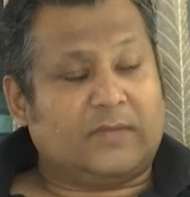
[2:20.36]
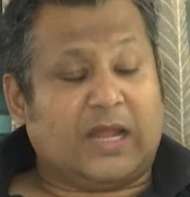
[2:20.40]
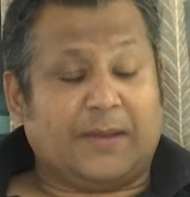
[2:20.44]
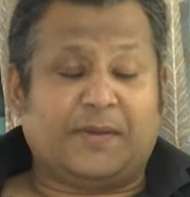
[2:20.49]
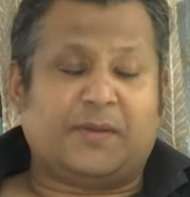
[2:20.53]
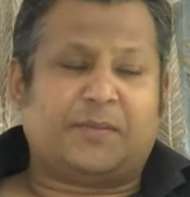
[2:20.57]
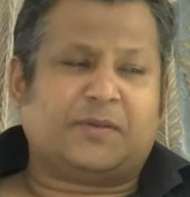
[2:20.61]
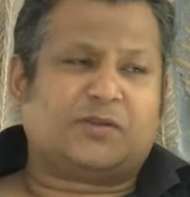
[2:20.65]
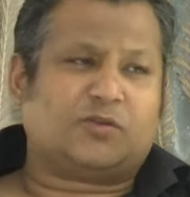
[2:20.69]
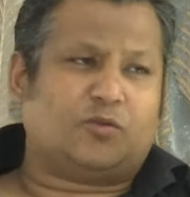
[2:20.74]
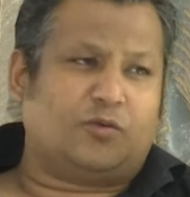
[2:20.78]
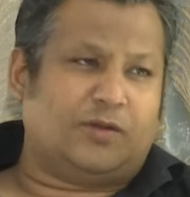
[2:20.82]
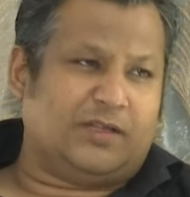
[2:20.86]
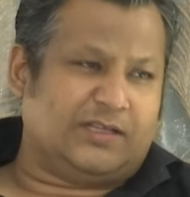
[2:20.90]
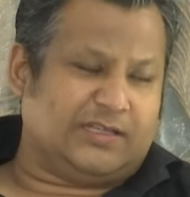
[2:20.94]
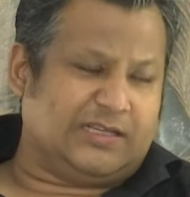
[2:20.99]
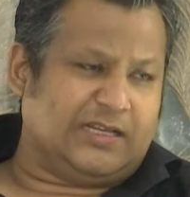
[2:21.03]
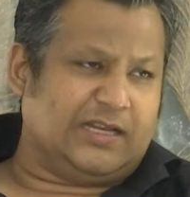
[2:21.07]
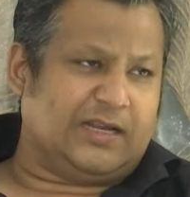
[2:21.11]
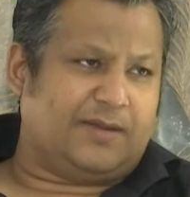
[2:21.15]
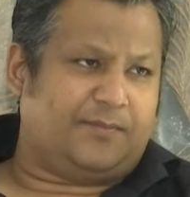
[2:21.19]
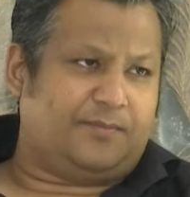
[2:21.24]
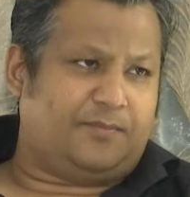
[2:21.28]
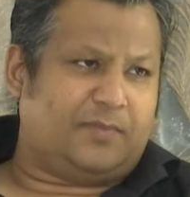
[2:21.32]
আমি একবার
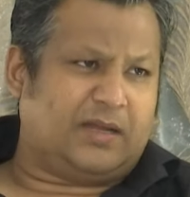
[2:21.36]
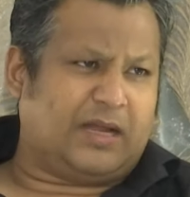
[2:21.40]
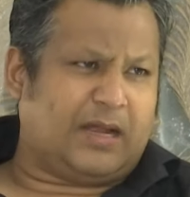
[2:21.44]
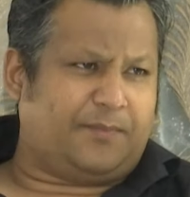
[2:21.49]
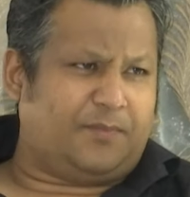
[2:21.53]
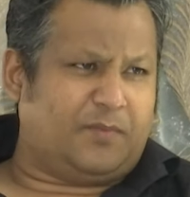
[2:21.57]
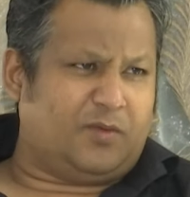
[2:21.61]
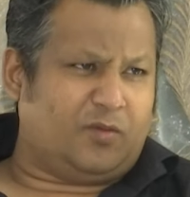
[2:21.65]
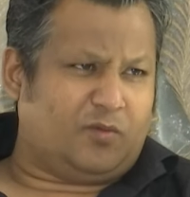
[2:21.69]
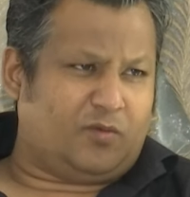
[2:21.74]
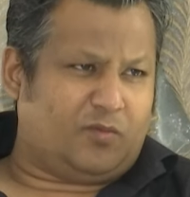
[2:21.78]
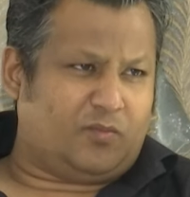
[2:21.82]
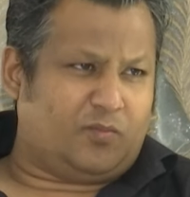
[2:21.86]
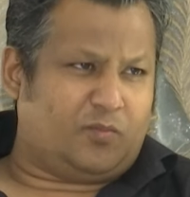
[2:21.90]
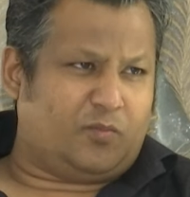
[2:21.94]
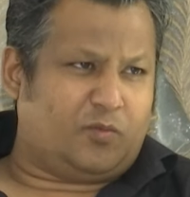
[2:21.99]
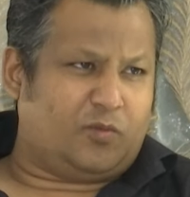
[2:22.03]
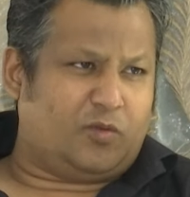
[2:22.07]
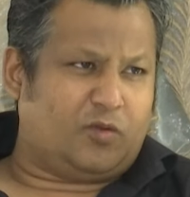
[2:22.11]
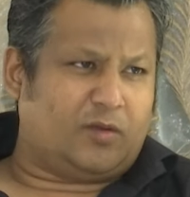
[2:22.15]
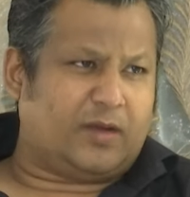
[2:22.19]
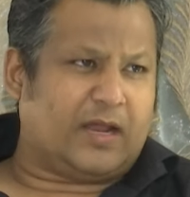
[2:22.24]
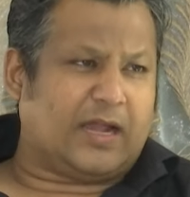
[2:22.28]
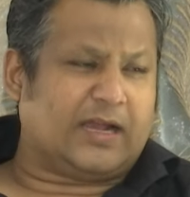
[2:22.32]
শুনেছিলাম বা আপনিও
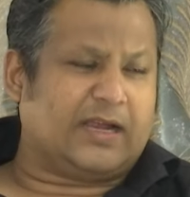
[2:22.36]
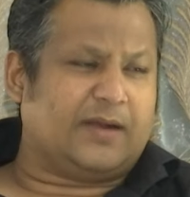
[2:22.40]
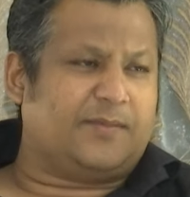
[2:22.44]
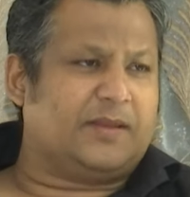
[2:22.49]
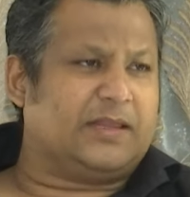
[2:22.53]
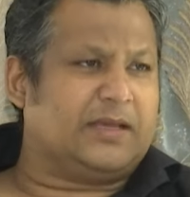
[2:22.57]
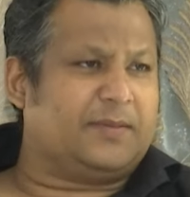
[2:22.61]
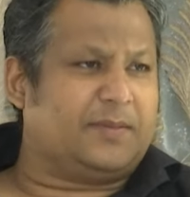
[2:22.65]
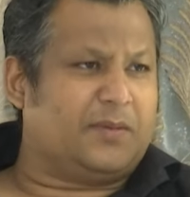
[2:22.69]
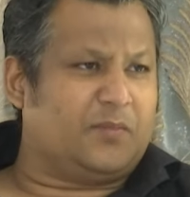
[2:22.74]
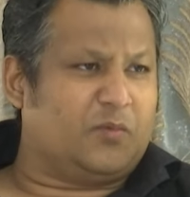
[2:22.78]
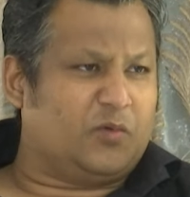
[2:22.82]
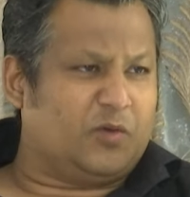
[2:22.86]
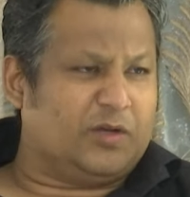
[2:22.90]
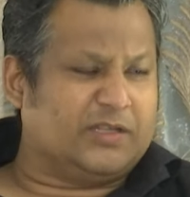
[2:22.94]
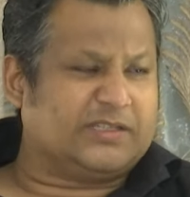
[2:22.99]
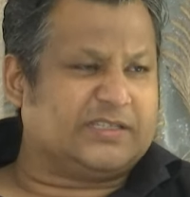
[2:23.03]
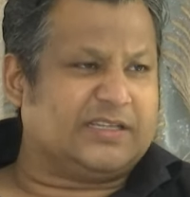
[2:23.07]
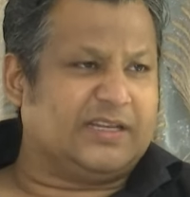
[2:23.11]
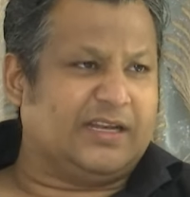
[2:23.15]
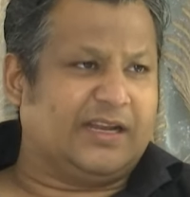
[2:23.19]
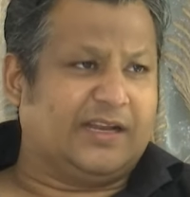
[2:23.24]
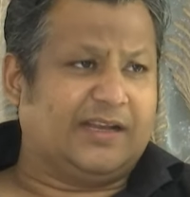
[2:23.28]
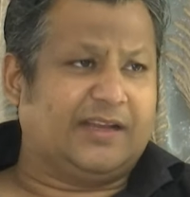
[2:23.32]
বোধহয় আগের মতো একবার
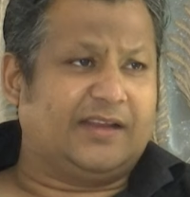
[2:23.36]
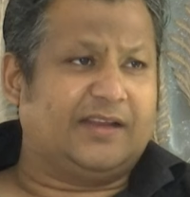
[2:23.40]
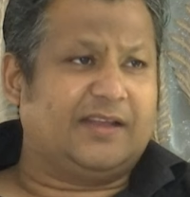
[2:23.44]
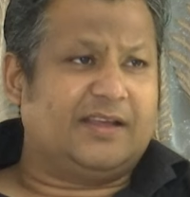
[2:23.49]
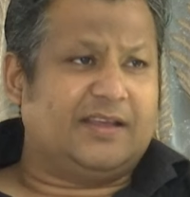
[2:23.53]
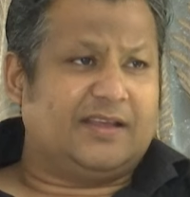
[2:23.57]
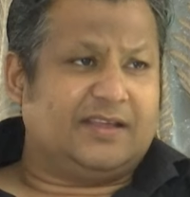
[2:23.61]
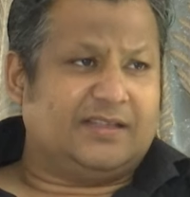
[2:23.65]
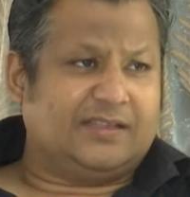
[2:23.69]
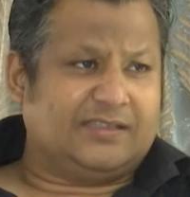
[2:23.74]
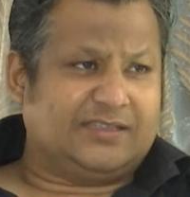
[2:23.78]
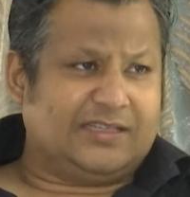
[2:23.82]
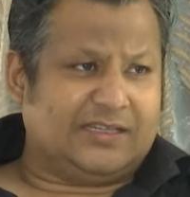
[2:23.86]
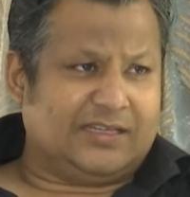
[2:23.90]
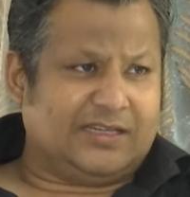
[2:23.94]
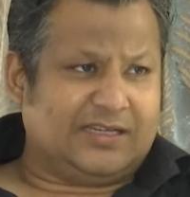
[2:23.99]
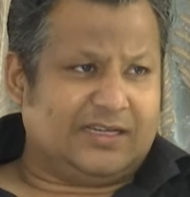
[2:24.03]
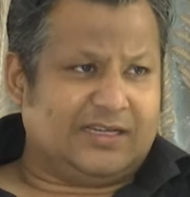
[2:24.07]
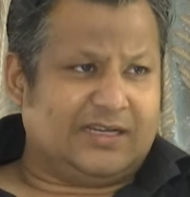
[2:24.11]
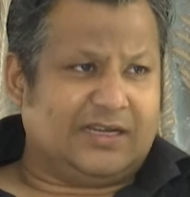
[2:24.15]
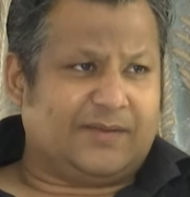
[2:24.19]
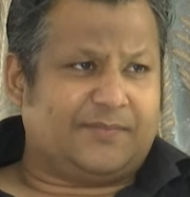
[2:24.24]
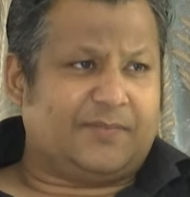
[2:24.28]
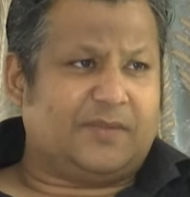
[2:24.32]
বলেছিলেন যে
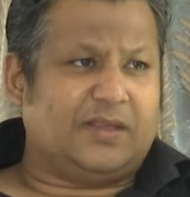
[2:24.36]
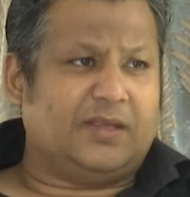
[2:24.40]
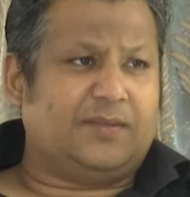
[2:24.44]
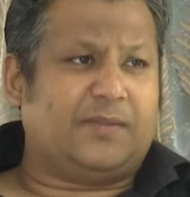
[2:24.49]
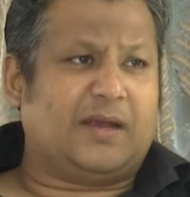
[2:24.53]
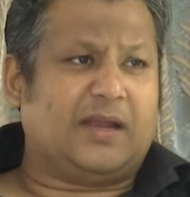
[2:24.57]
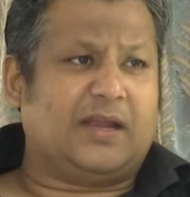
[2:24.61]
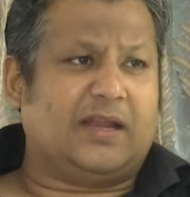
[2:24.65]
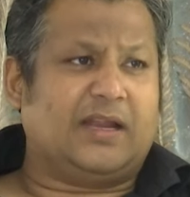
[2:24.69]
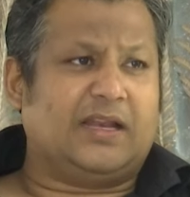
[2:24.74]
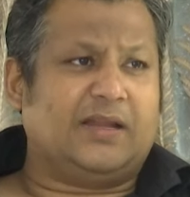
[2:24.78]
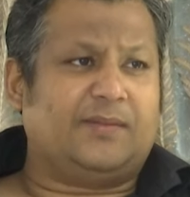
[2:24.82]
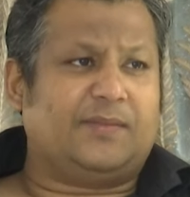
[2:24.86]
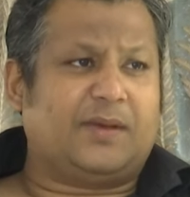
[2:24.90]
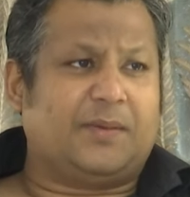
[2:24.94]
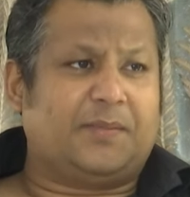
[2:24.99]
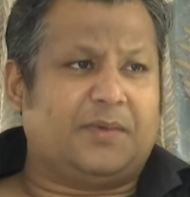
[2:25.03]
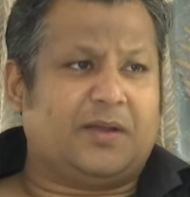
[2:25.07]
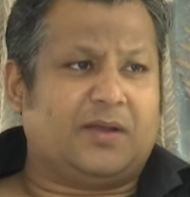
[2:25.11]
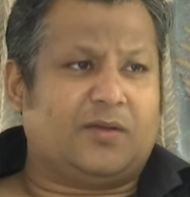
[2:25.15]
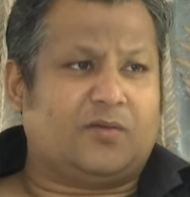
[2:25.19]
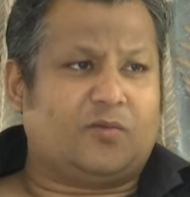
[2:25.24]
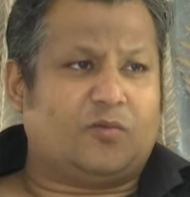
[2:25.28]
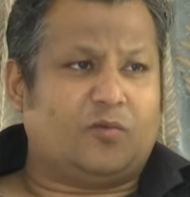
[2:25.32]
আপনি মানহানি
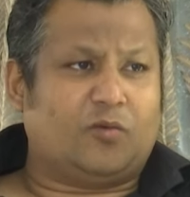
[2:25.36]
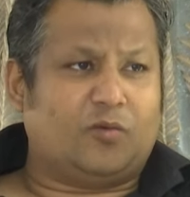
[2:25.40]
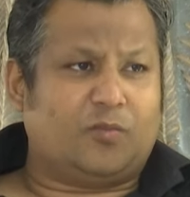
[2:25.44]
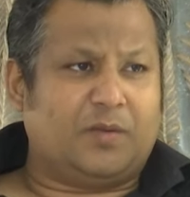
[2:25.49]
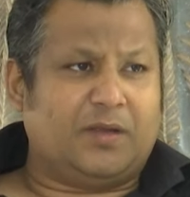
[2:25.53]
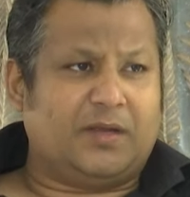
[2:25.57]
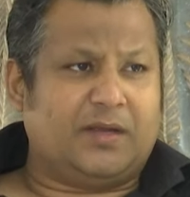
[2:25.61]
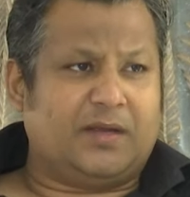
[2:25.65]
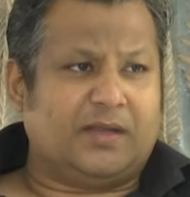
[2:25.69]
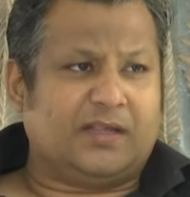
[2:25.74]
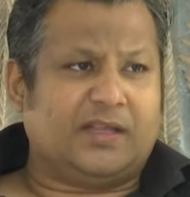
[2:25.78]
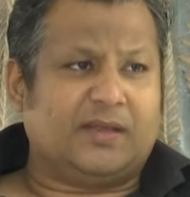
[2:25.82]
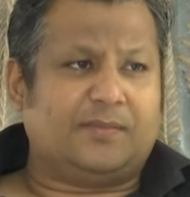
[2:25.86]
মামলা করবেন